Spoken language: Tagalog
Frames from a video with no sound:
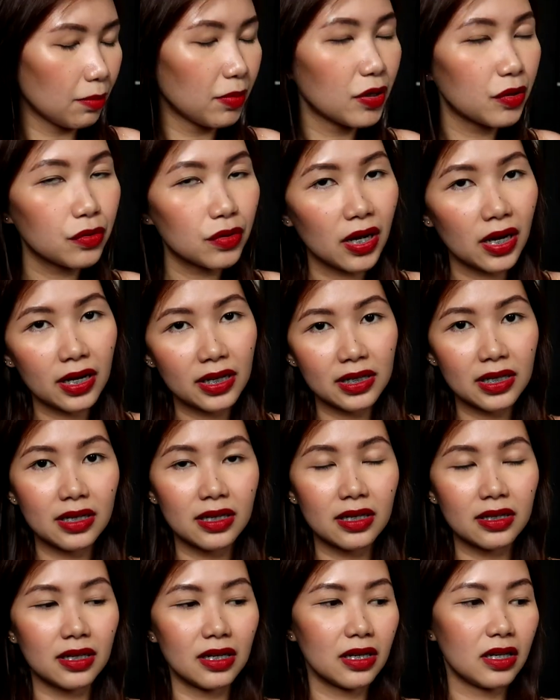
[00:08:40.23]
Sabi ko nga
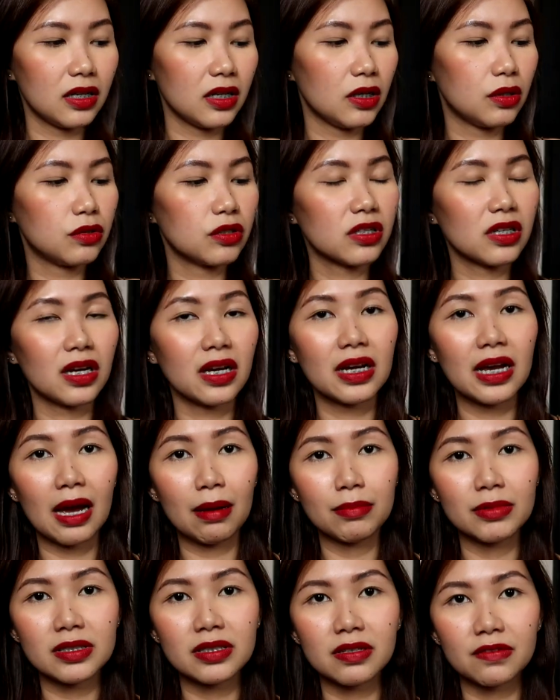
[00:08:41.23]
kanina din, hindi ko siya
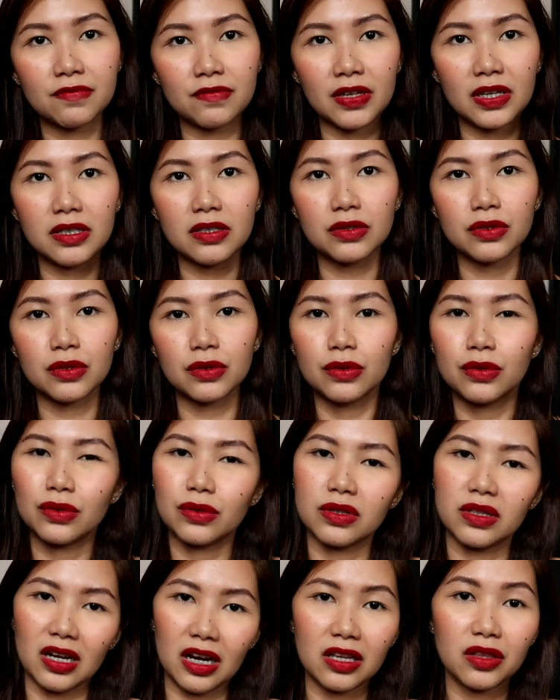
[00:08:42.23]
nagamit sa face.
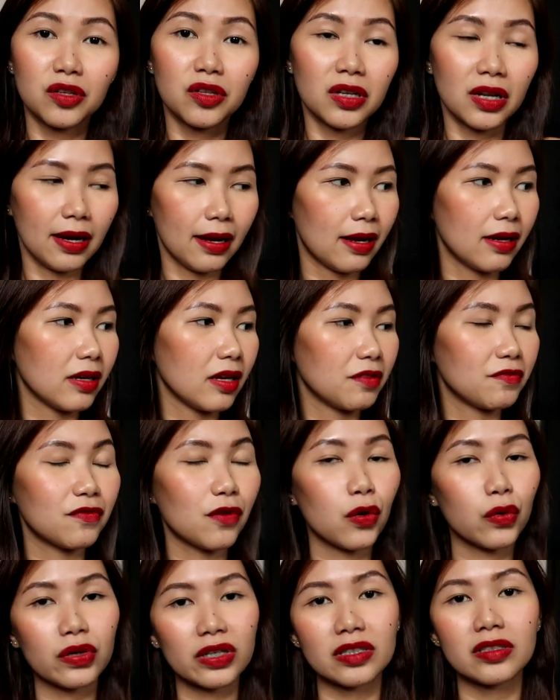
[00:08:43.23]
So, try nyo na lang if
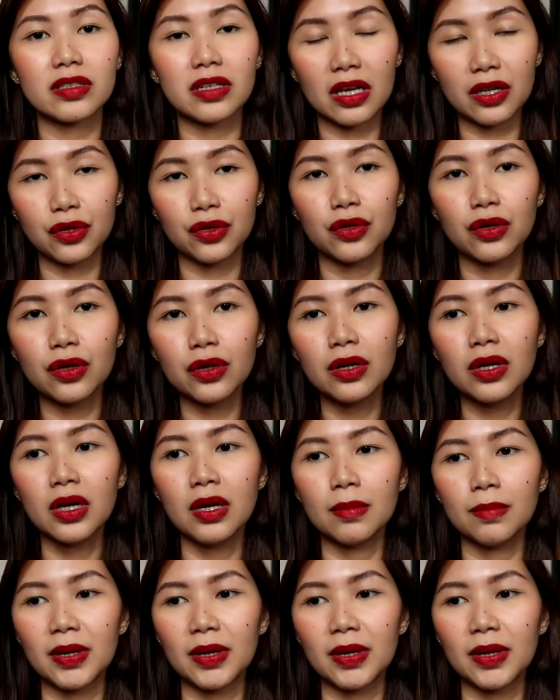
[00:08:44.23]
okay sa inyo.